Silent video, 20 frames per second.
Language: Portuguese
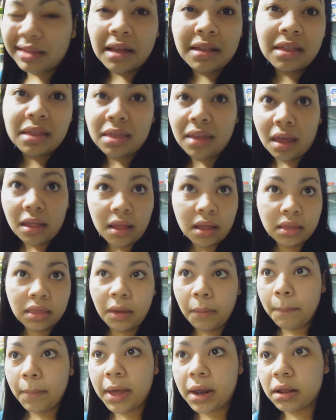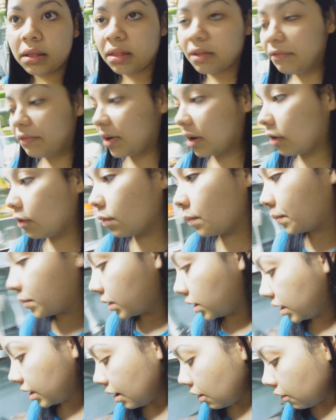Tá até sem tempero esse frango,
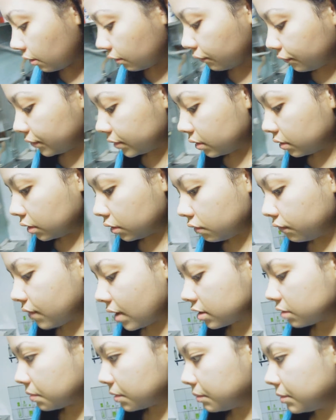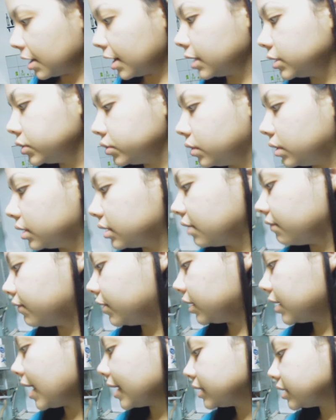porque é o frango que eu faço pra minha cachorra, na
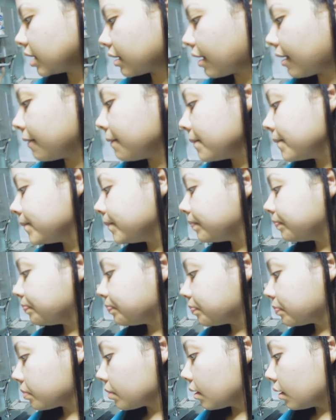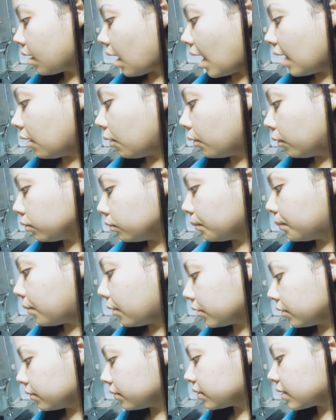verdade, né? Aí eu não
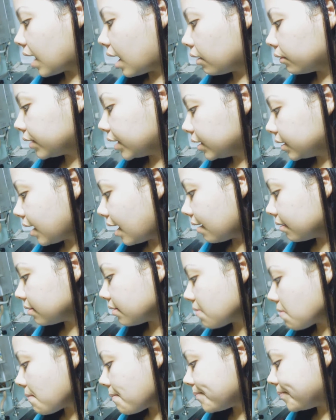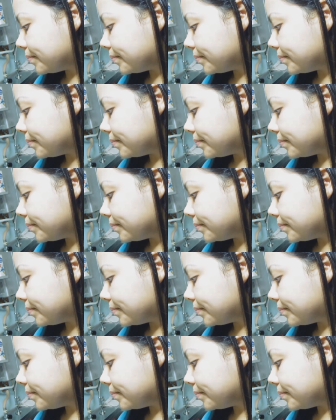ponho sal nem nada.